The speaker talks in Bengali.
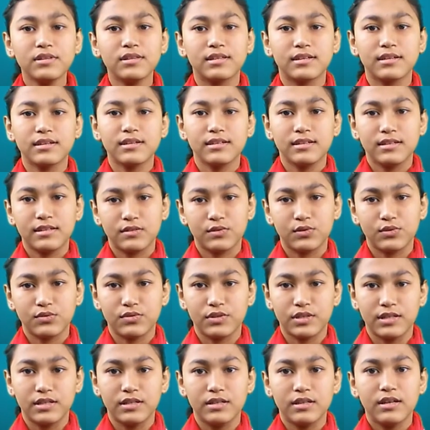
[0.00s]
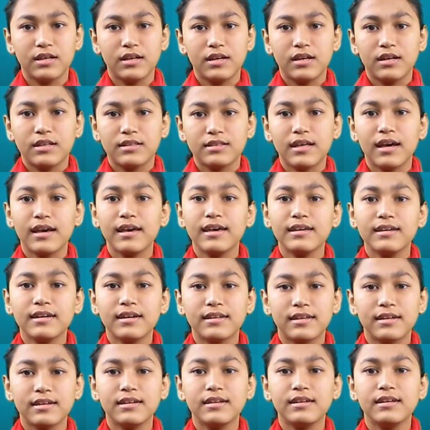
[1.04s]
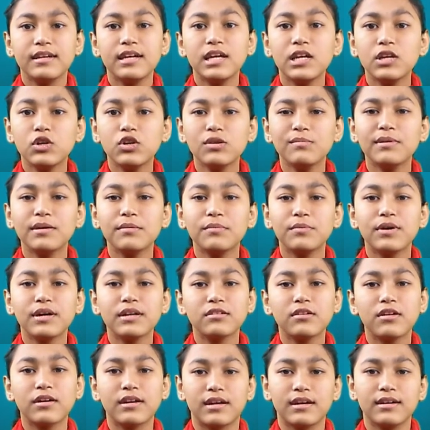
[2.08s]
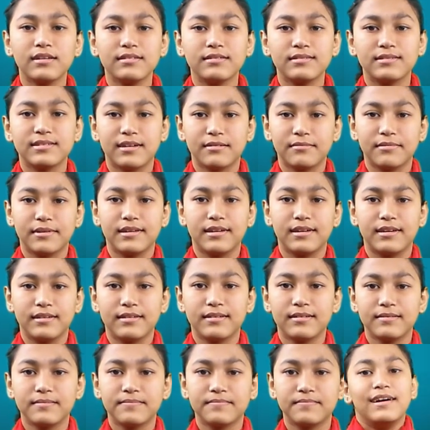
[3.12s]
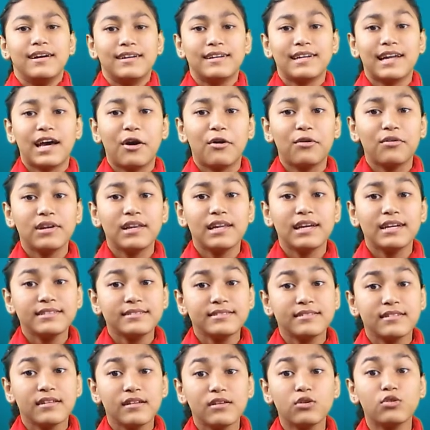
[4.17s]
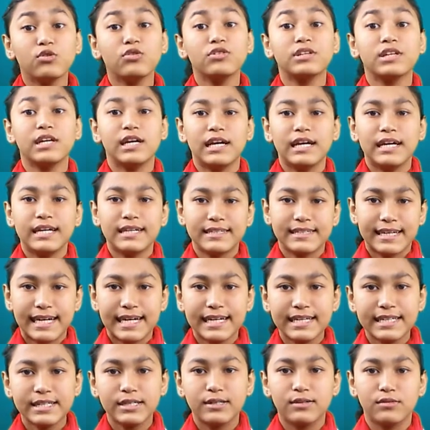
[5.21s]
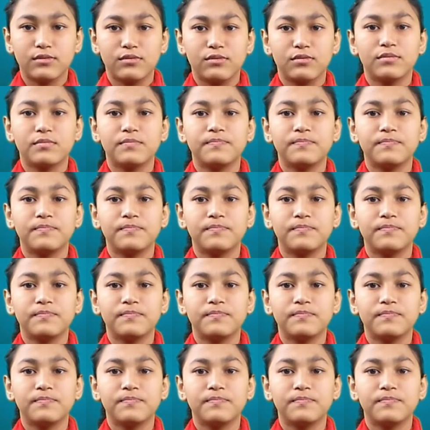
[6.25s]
বলতে কিছু নেই তাই এখানে ইন্টু ব্যবহার করা যাবে না নাও লেটস লুক অ্যাট আনটু